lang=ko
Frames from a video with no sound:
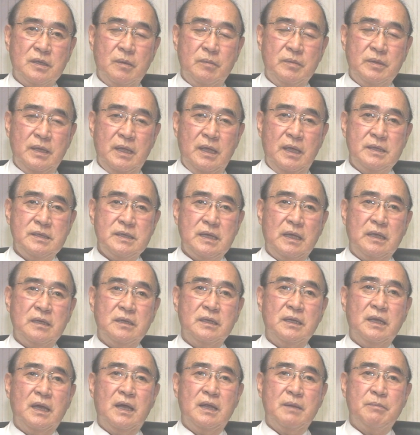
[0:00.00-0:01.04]
때문에
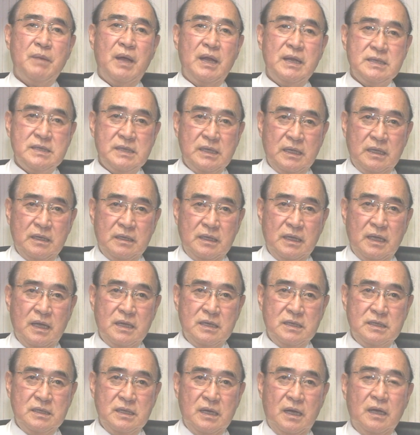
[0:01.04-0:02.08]
생기는 게 많이 생기는 게
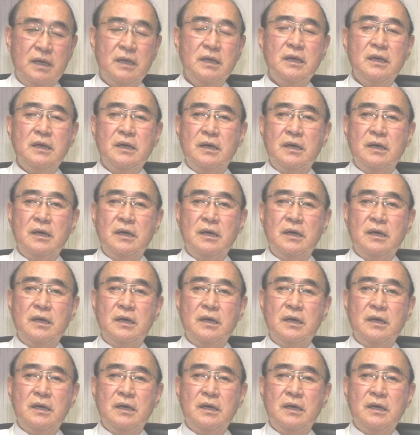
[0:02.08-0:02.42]
아니냐.